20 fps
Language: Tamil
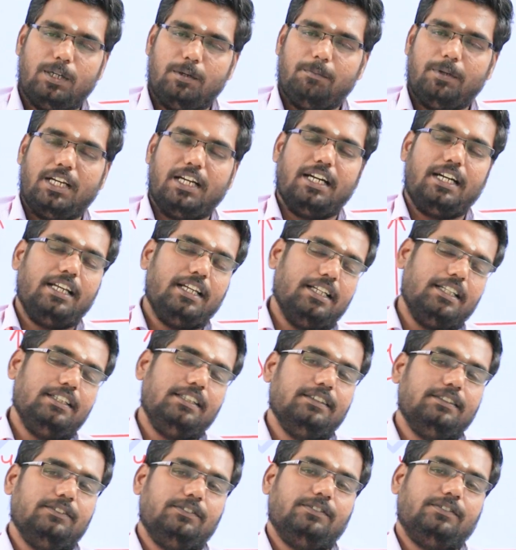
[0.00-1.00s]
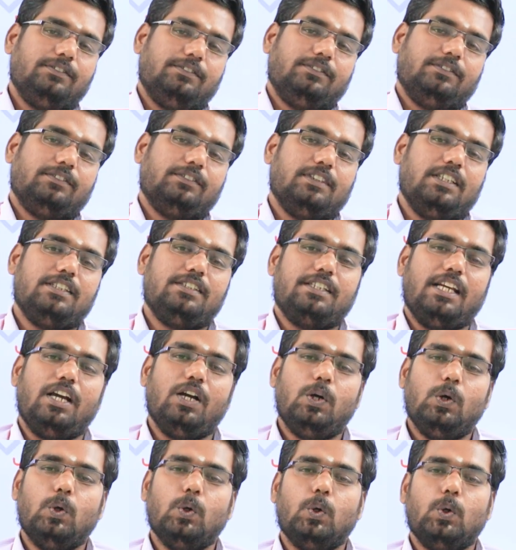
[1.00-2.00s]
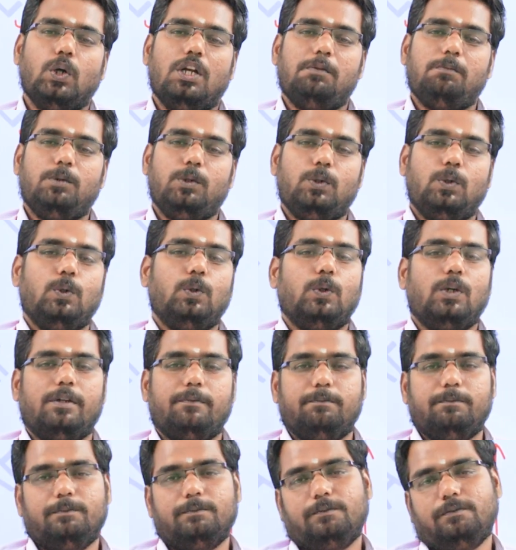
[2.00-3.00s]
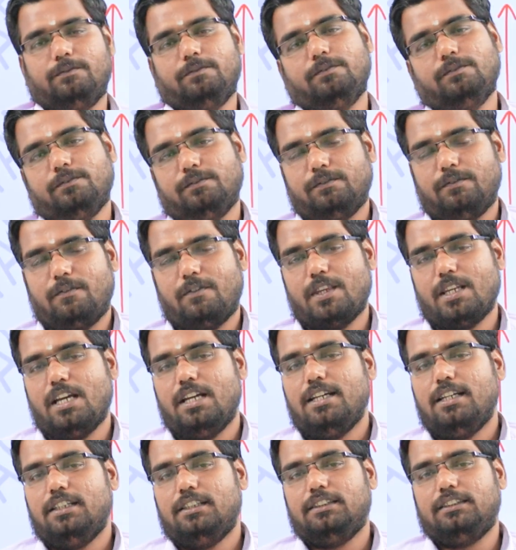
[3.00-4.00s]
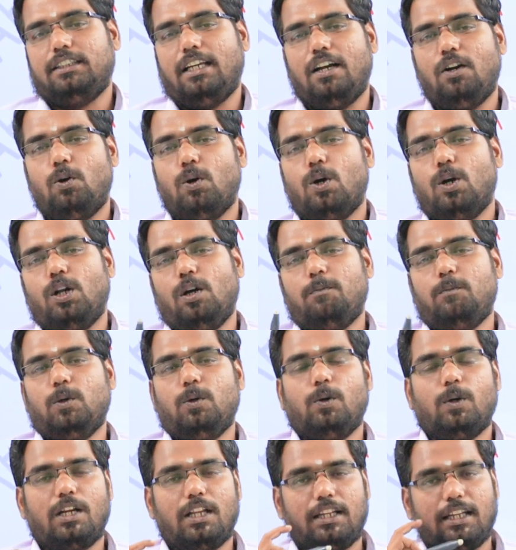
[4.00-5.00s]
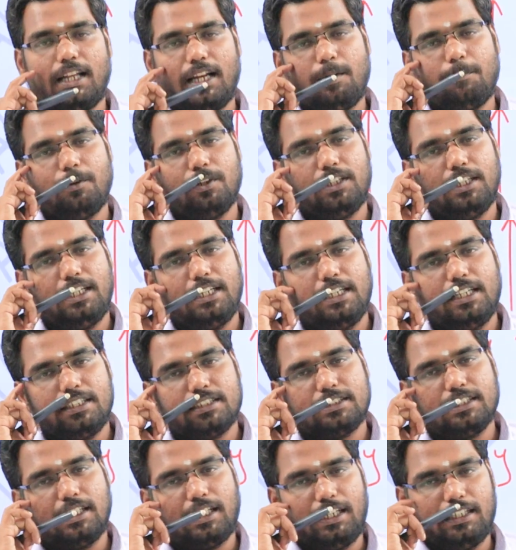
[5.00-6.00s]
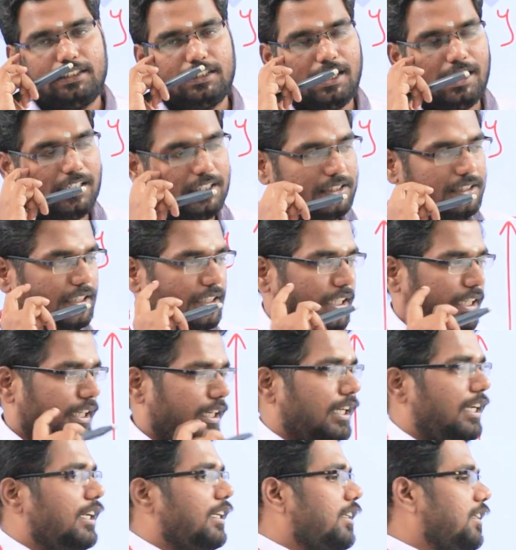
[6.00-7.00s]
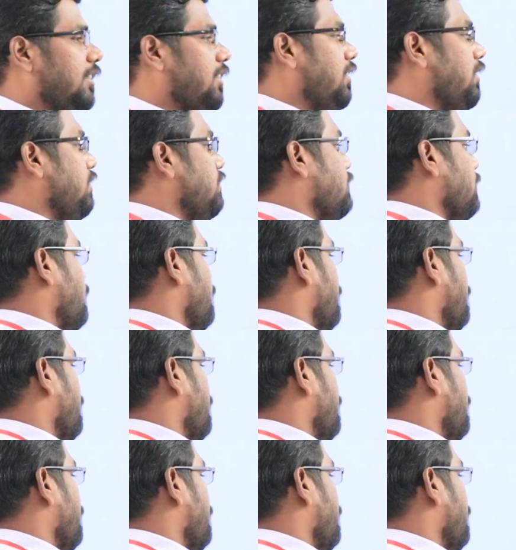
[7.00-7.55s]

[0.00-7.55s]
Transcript: ஒன்றுமே கிடையாது செங்கோண முக்கோணம் செங்கோண முக்கோணத்தை தான் நம்ம வந்து இங்கிலீஷில் ரைட் ஆங்கிள் ட்ரையாங்கிள் அப்படின்னு